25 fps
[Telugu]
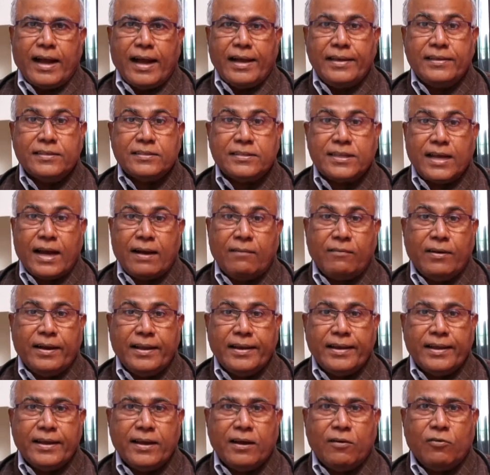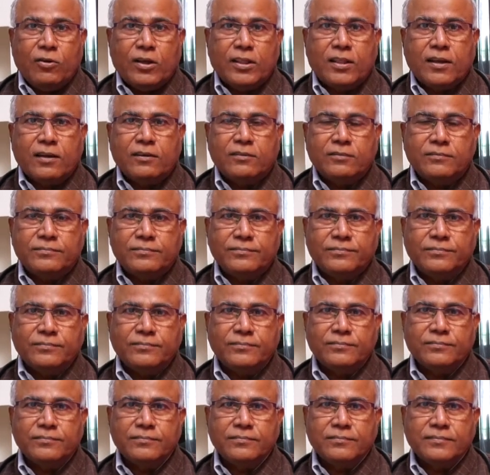అవి సామాన్యంగా వదలవు
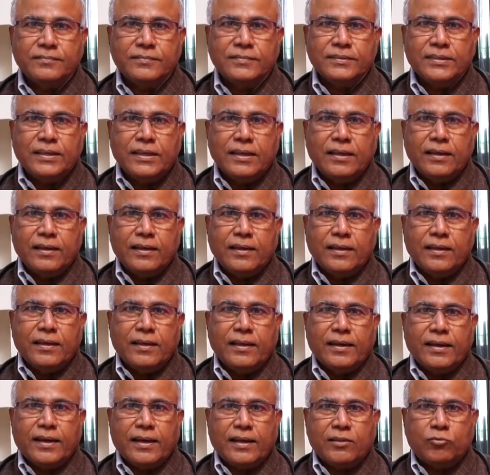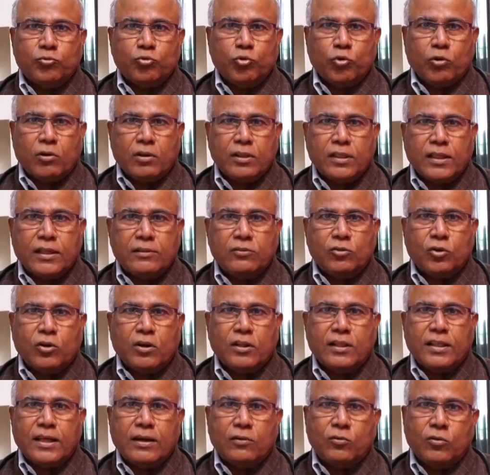ఇక దురద
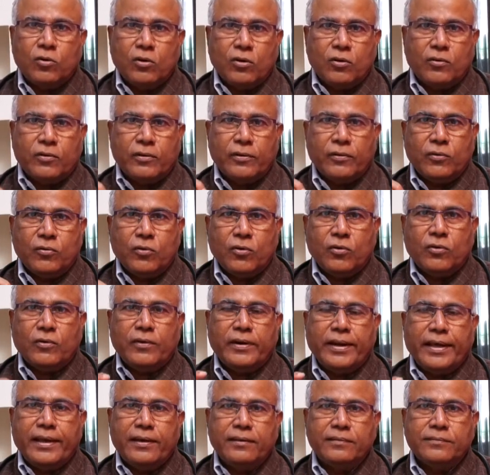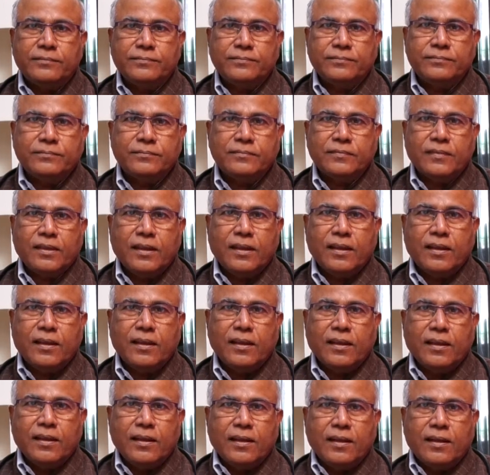దురద గోకుడు గోకుడే
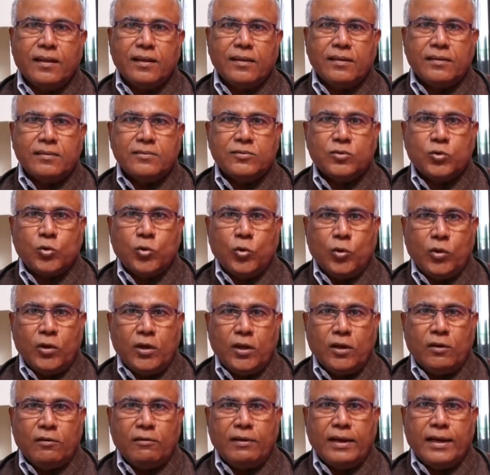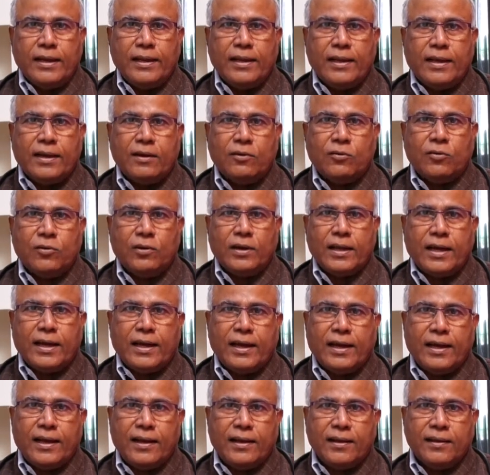స్కూల్కి వెళ్ళినా కూడా
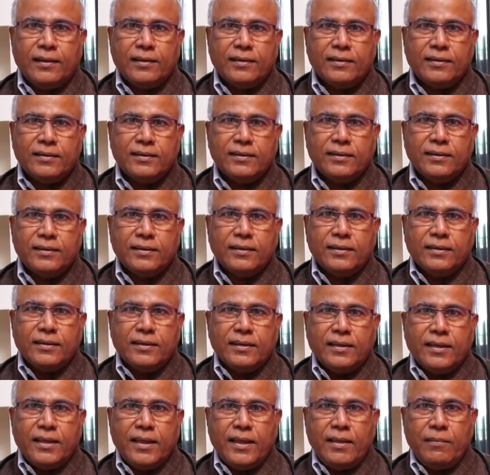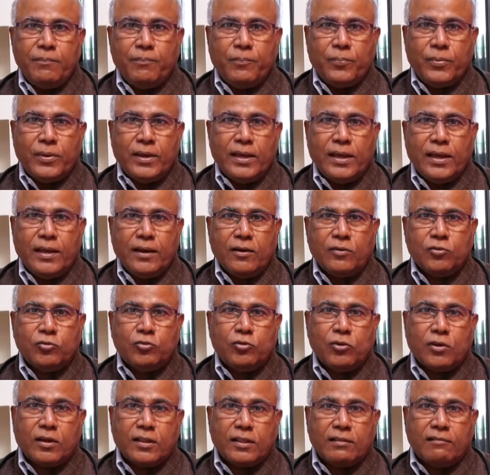ఈ పేలు
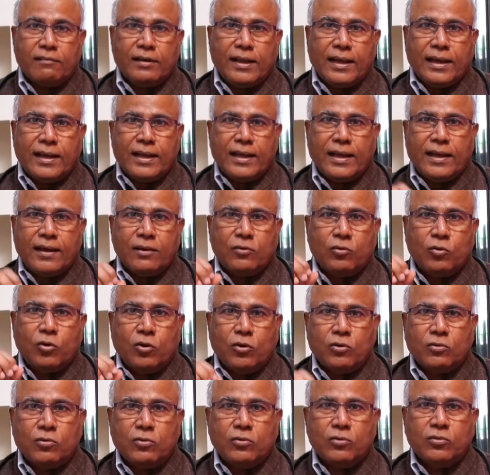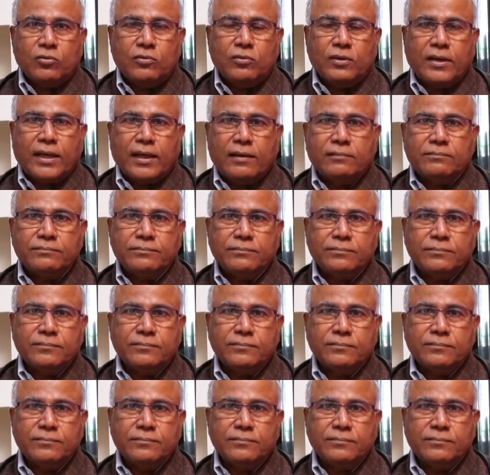దురద వల్ల గోక్కుంటూ ఉంటారు